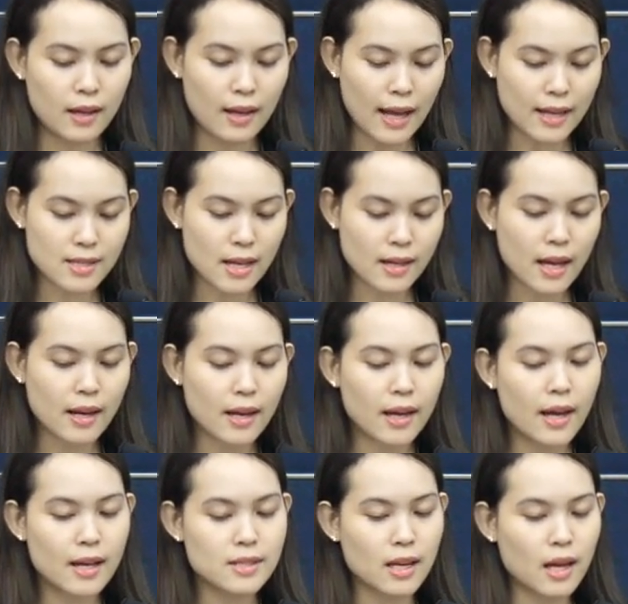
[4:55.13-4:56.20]
หลังจากนั้น
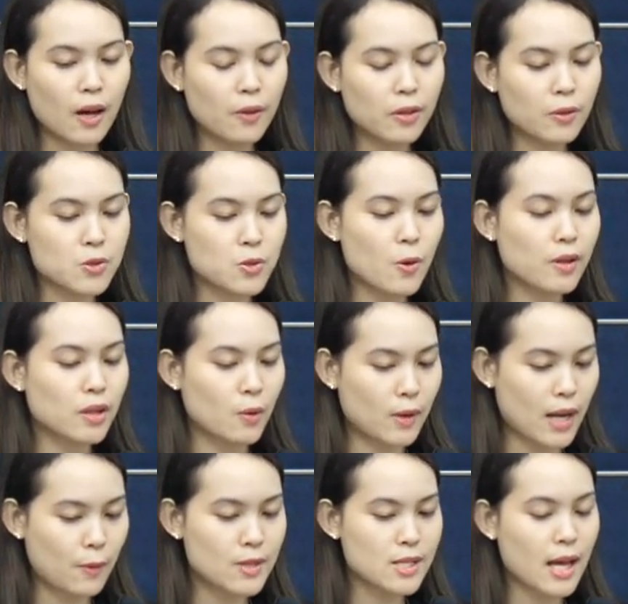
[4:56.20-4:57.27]
นะคะจะเข้าสู่ช่วงเสว
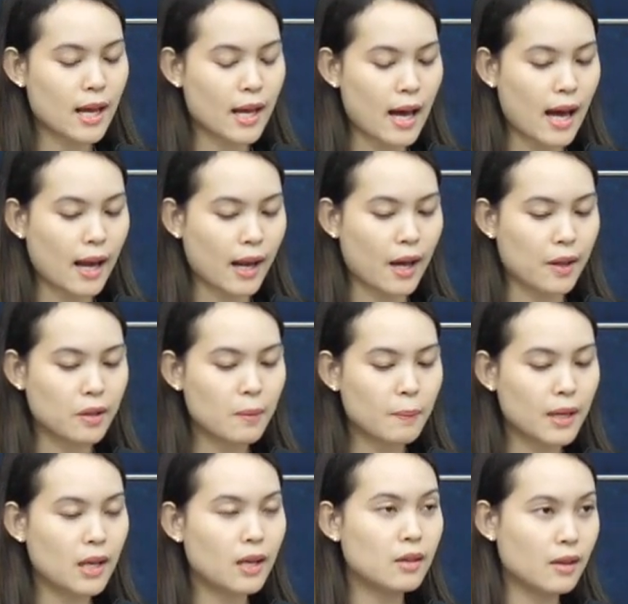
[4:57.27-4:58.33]
นาวิชาการค่ะซึ่ง
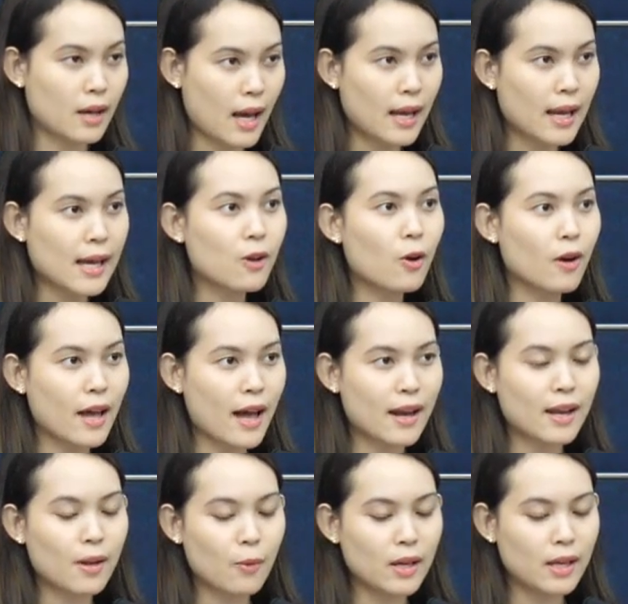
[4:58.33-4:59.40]
เป็นอีกหนึ่งไฮไลท์ของงาน
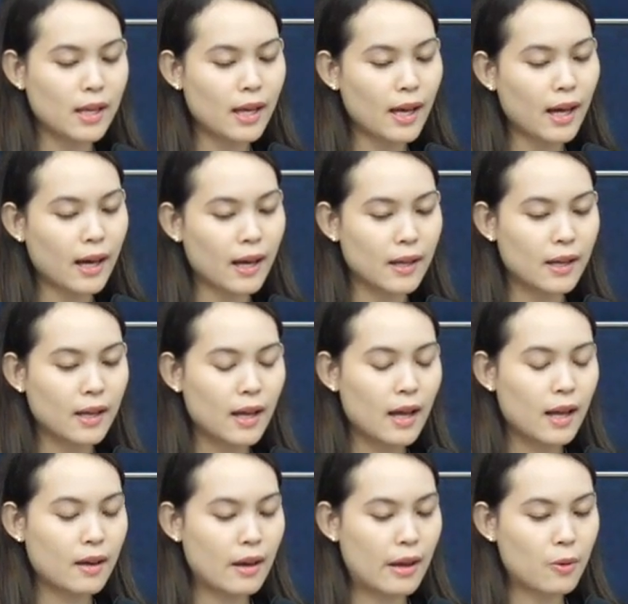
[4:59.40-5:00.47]
ในวันนี้ค่ะ
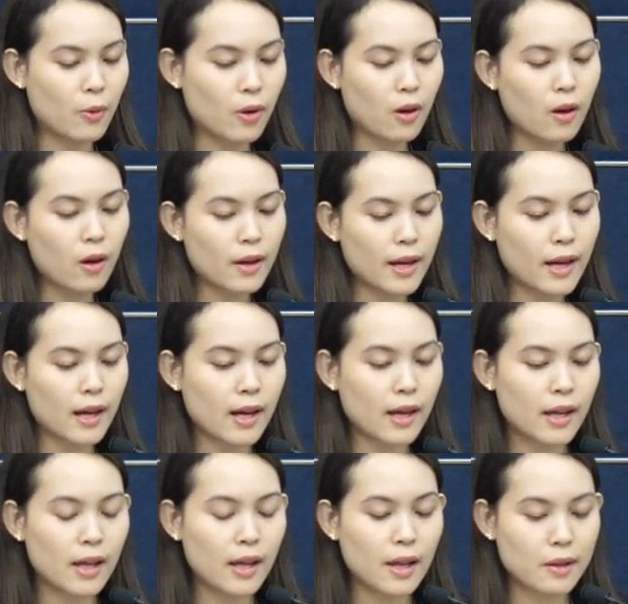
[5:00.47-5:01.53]
ในหัวข้อนะคะ
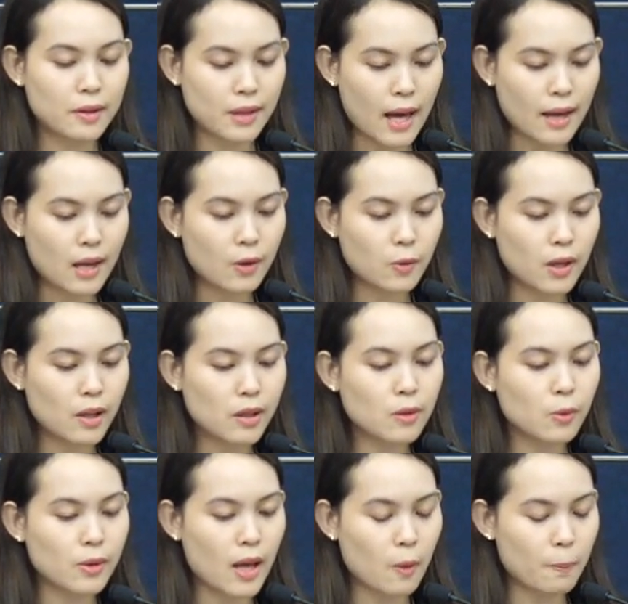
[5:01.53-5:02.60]
สารแนวคิด
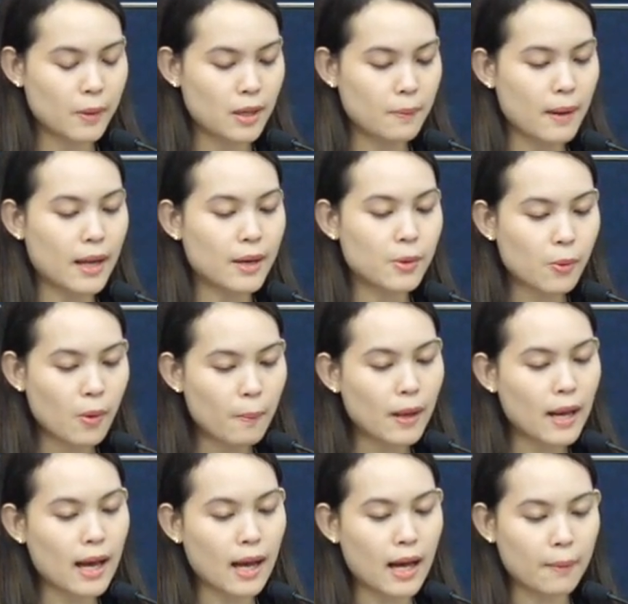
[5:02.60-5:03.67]
สู่แนวปฏิบัติร่วม
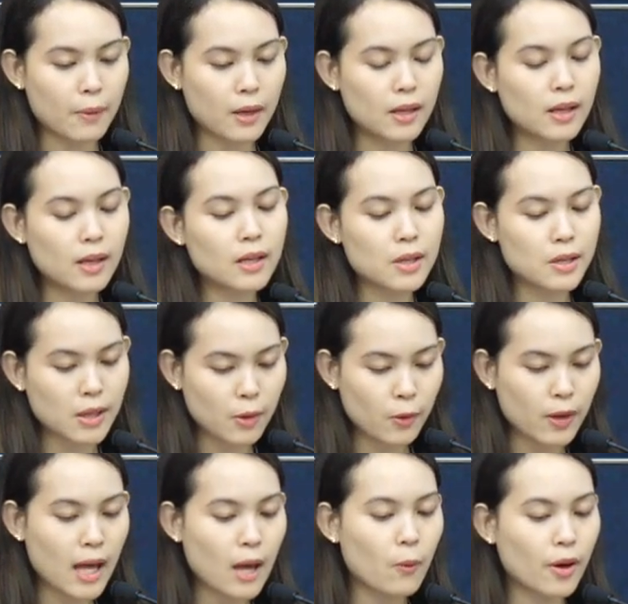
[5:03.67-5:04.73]
พลังขับเคน
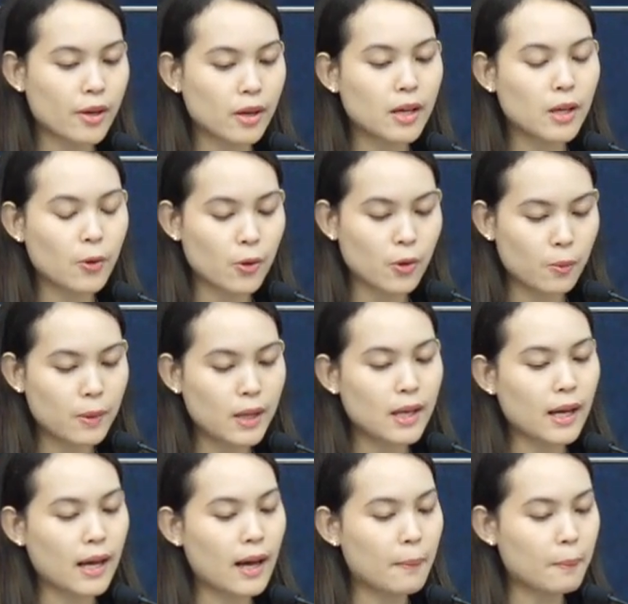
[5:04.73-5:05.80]
Circular Water Economy
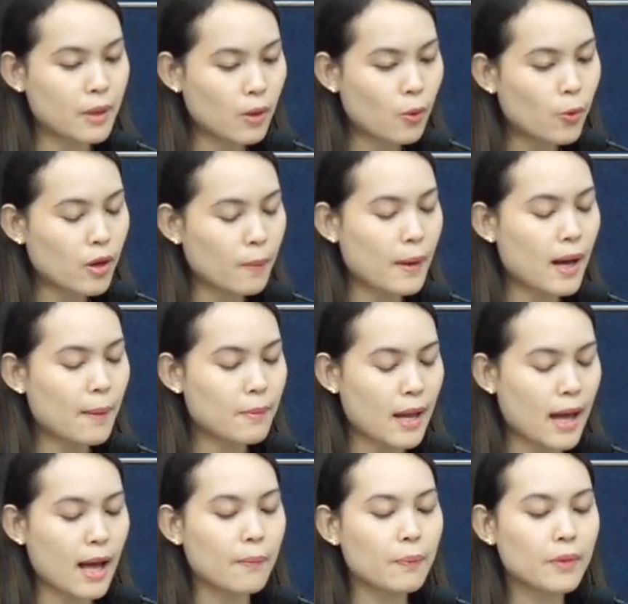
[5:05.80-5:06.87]
นะคะเพื่อคุณภาพ
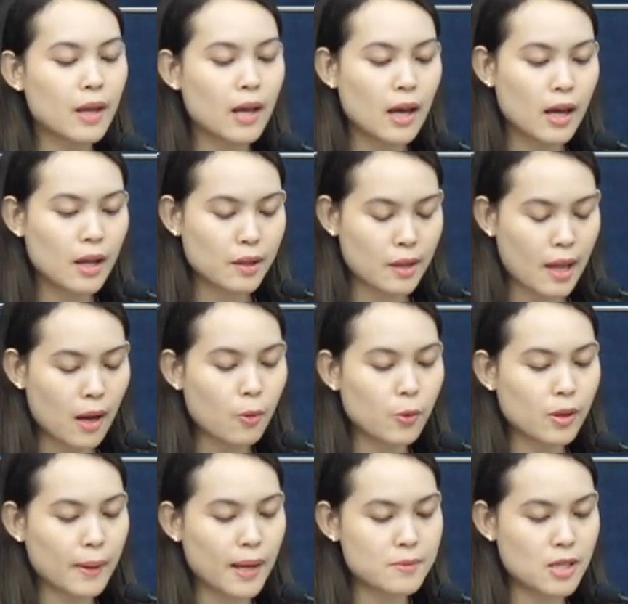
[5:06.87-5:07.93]
น้ำสร้างคุ
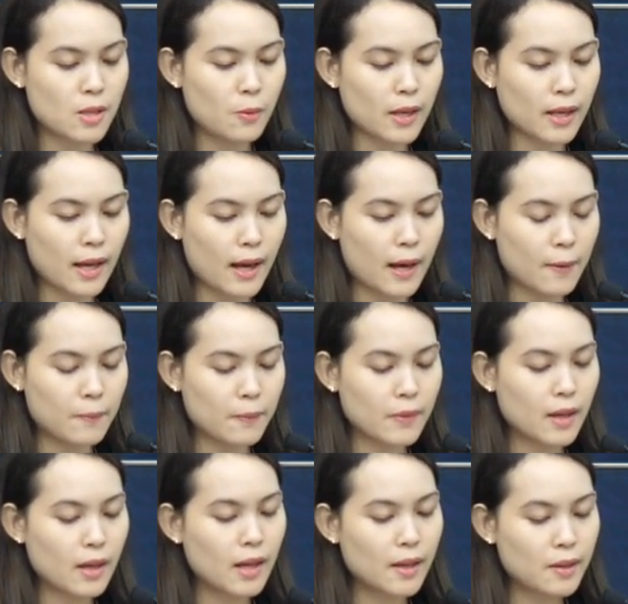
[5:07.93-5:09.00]
ณภาพชีวิตค่ะ
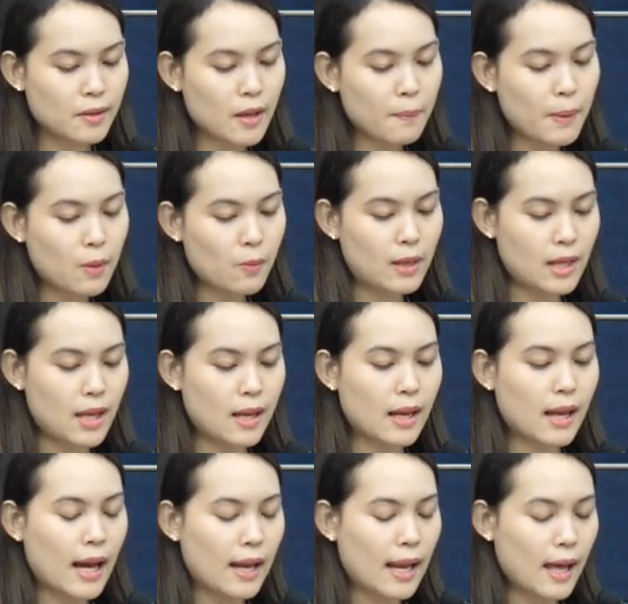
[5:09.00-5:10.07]
ซึ่งเป็นเวทีใน
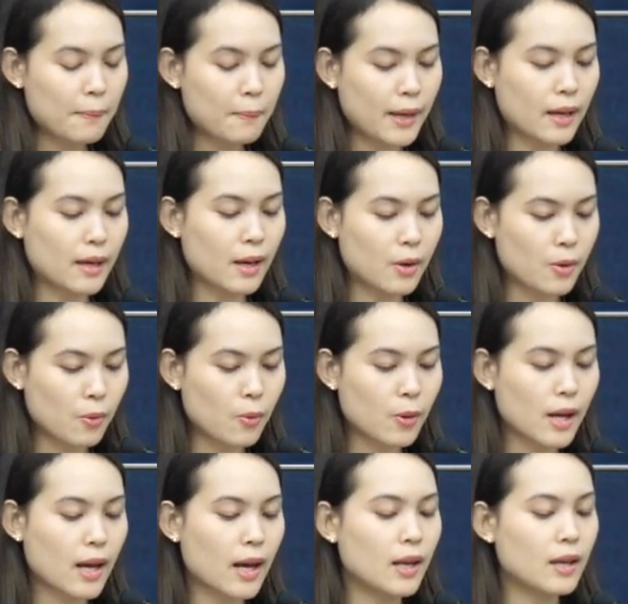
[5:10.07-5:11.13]
การแลกเปลี่ยนเรียนรู้
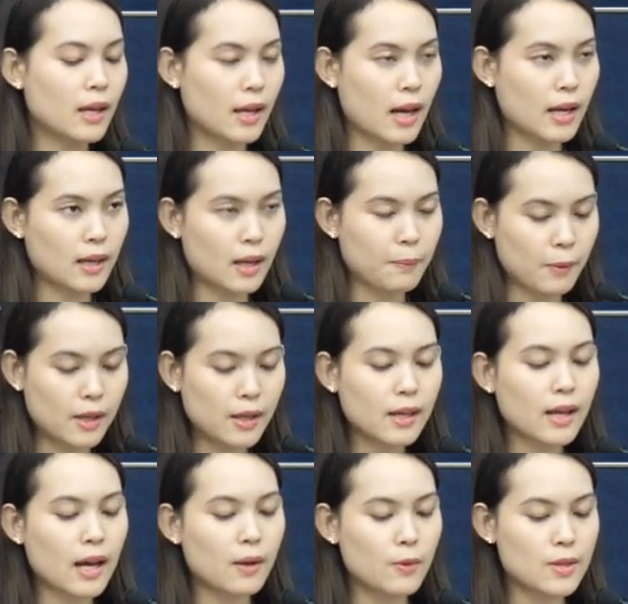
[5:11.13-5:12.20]
นะคะในการขับเคลื่อน
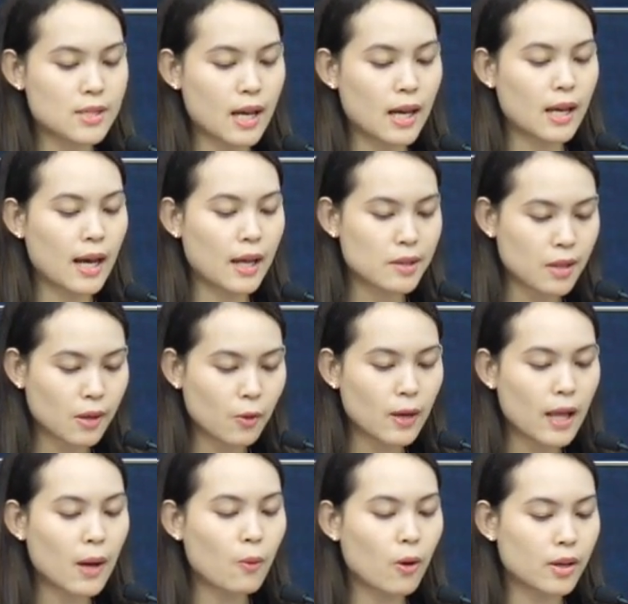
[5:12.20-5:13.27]
งานวิจัยด้าน
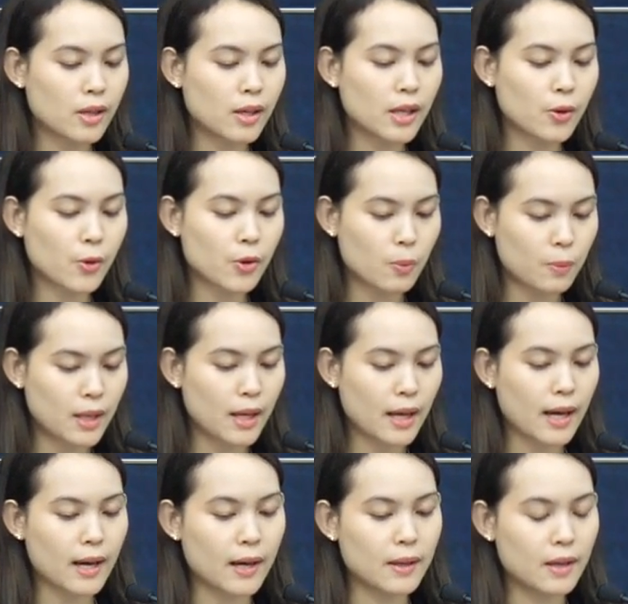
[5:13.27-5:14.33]
Circular Water Economy
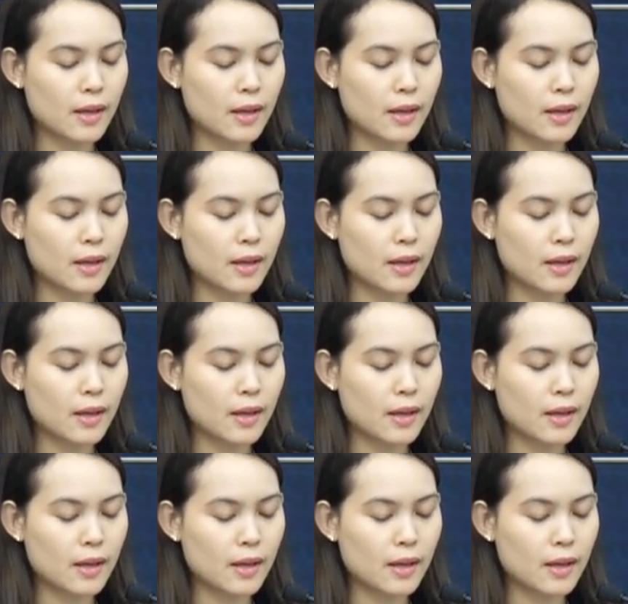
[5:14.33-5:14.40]
ค่ะ